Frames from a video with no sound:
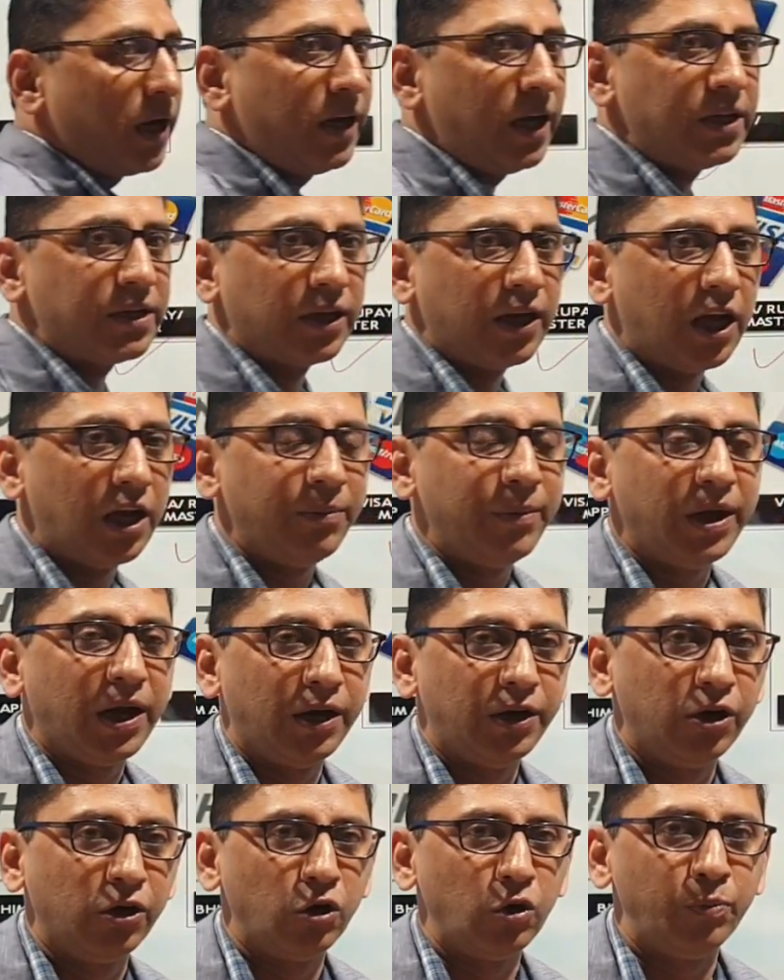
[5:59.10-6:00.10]
जाके चलान में
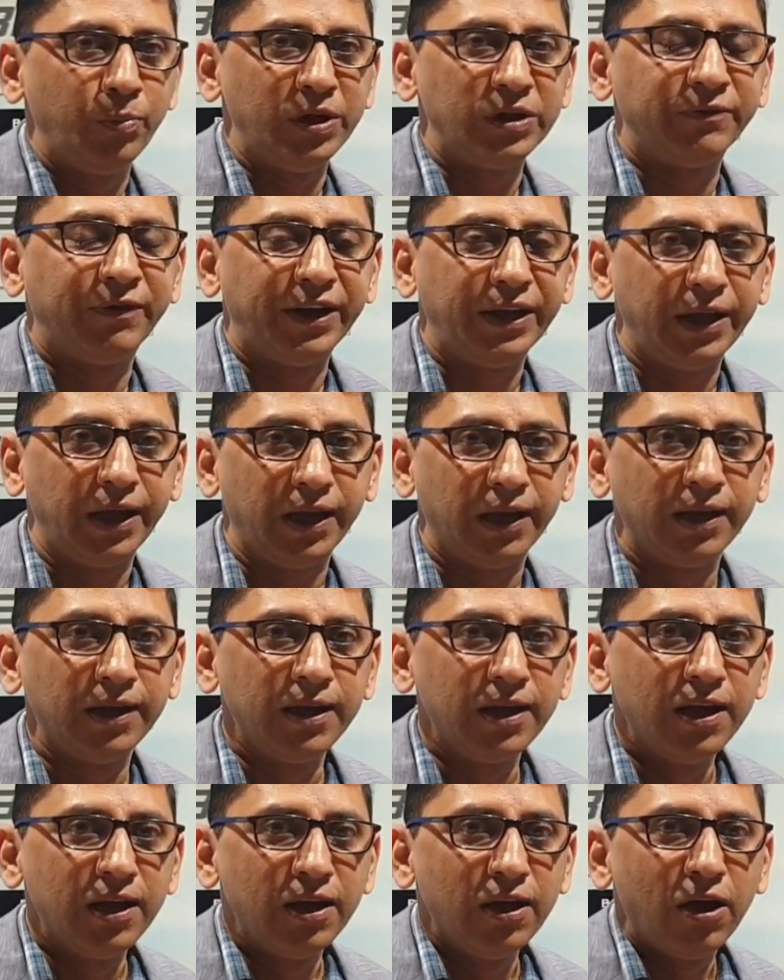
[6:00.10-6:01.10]
हंड्रेड रुपीज़ भरिए
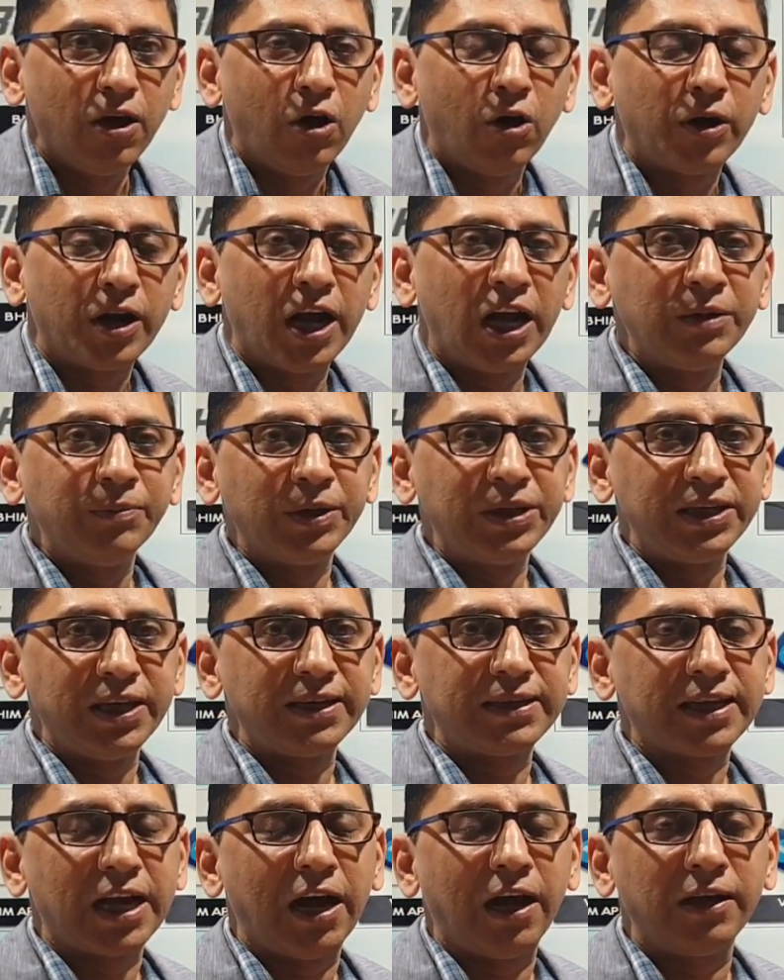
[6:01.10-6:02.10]
और आज बच्चे
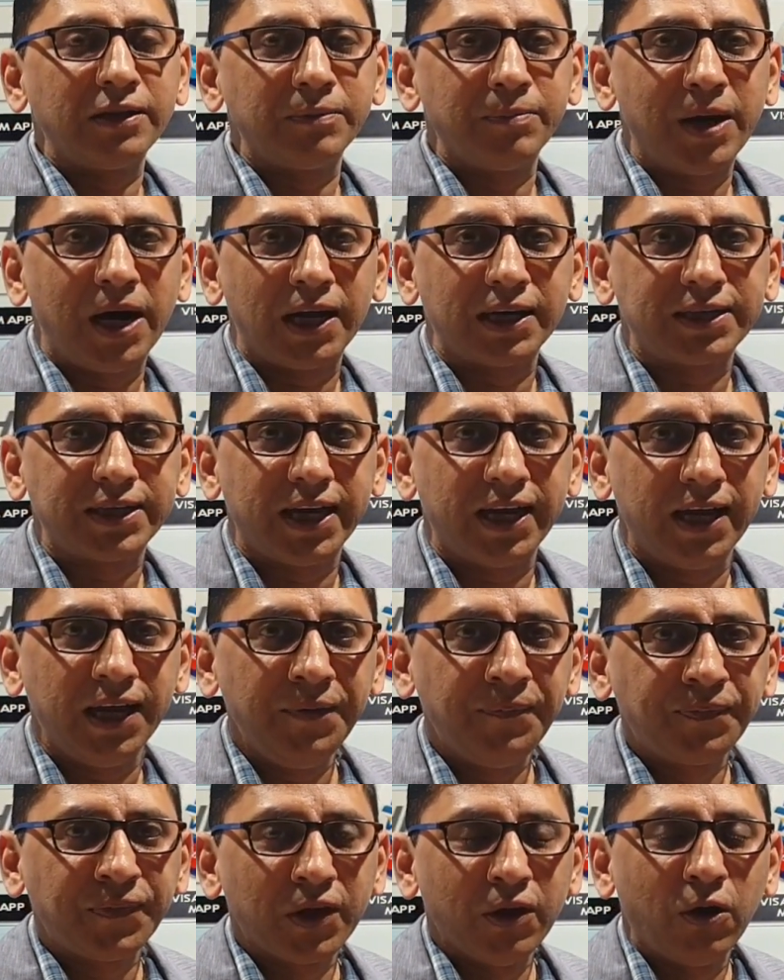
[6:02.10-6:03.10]
सात मार्च है
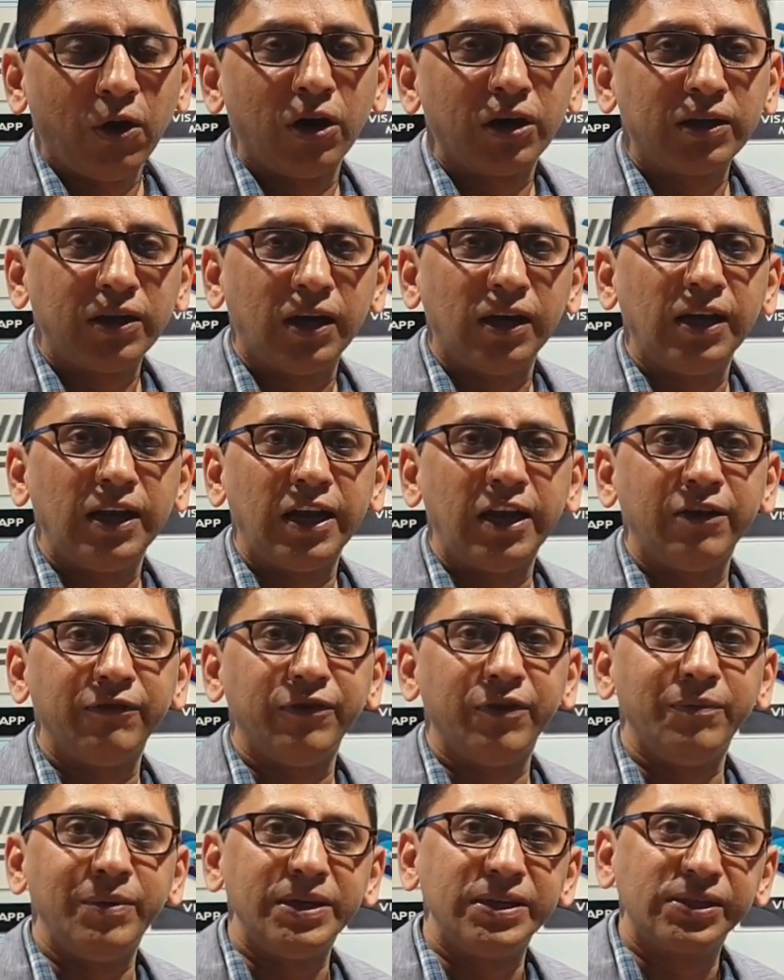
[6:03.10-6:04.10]
और कल है
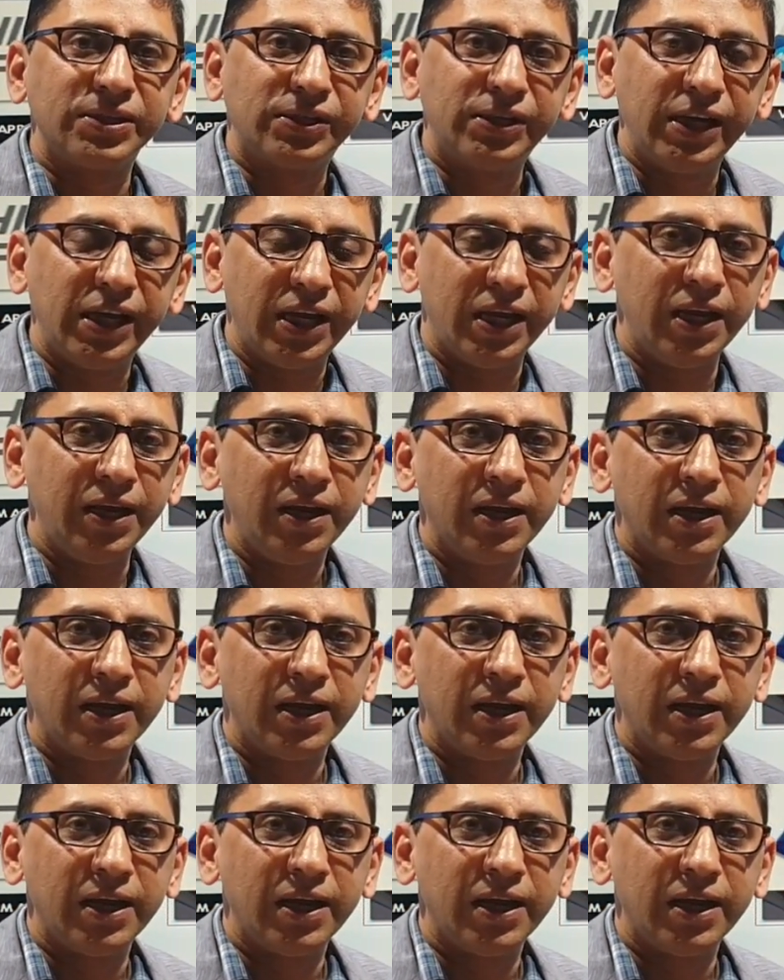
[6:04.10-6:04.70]
वीमेंस डे